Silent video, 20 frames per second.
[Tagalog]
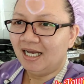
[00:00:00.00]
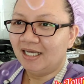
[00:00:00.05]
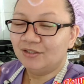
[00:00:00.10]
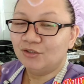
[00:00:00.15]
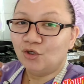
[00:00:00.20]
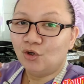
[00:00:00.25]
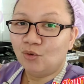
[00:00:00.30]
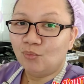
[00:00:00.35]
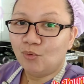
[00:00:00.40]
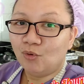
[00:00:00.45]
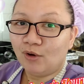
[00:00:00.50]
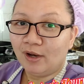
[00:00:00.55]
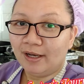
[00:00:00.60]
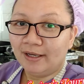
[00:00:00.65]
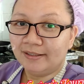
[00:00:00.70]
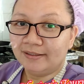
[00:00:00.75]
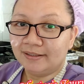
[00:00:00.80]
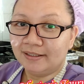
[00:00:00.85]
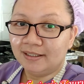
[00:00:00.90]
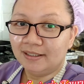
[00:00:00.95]
adobo
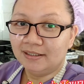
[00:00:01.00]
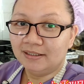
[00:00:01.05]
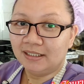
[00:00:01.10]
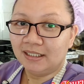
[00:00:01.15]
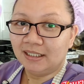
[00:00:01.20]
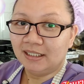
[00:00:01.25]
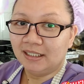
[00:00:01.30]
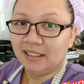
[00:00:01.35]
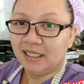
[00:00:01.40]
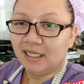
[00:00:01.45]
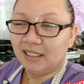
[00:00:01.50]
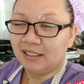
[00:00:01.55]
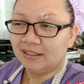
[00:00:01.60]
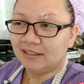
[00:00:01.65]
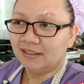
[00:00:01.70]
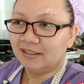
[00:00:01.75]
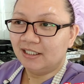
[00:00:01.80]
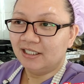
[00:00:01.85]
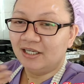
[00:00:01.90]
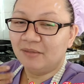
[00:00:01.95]
curry na
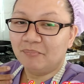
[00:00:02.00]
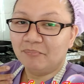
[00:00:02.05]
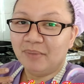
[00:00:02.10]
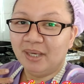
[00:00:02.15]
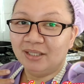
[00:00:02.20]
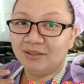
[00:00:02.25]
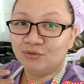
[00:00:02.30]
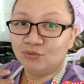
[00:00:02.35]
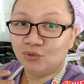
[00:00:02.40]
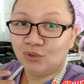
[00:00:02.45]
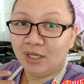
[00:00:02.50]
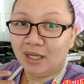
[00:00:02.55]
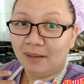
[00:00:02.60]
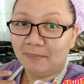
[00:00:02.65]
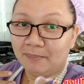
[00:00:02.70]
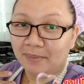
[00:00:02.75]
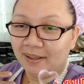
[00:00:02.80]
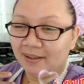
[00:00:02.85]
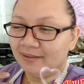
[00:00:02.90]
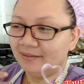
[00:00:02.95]
aking inimbento
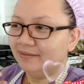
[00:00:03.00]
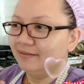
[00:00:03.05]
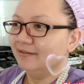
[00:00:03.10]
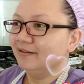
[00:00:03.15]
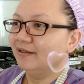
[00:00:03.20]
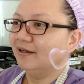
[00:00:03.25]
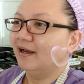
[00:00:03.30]
lamang